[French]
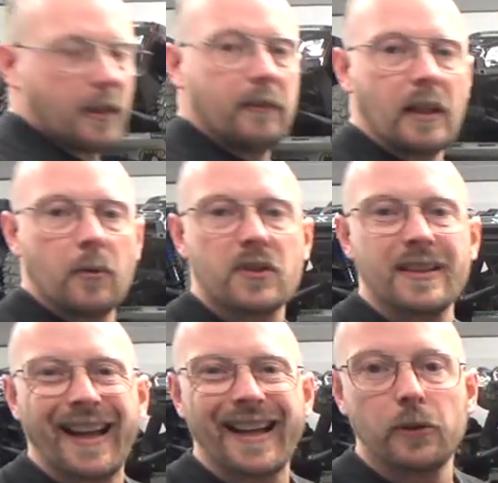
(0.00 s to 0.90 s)
évidemment, ce
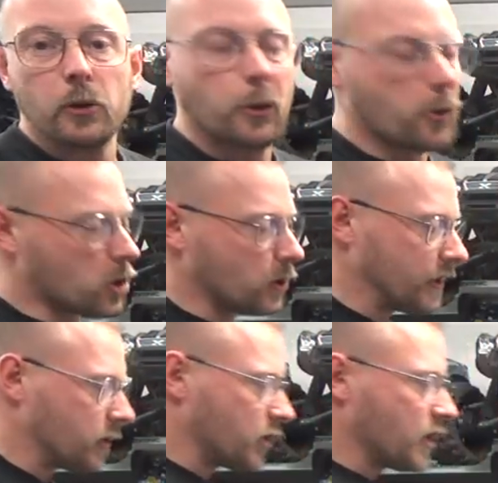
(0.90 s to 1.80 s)
n'est rien d'autre que
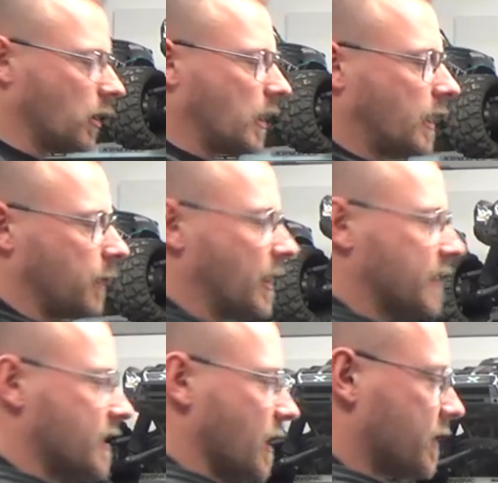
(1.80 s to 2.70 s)
Jonathan Girard.
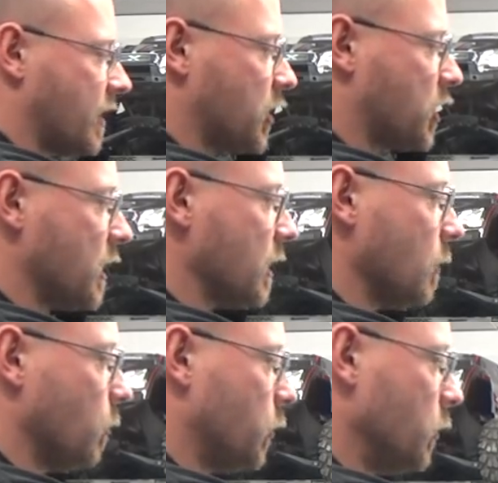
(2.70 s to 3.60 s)
Merci à Stachi
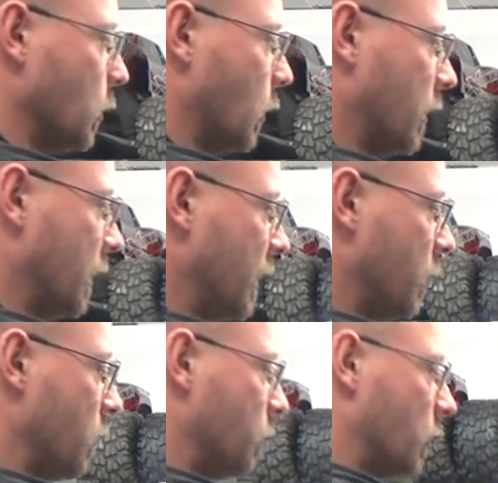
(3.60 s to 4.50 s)
pour
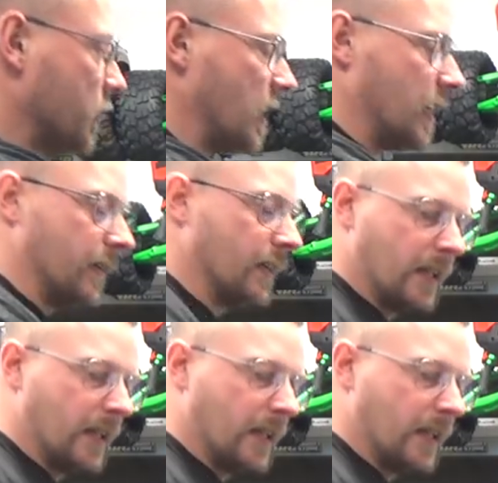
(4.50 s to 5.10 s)
le modèle.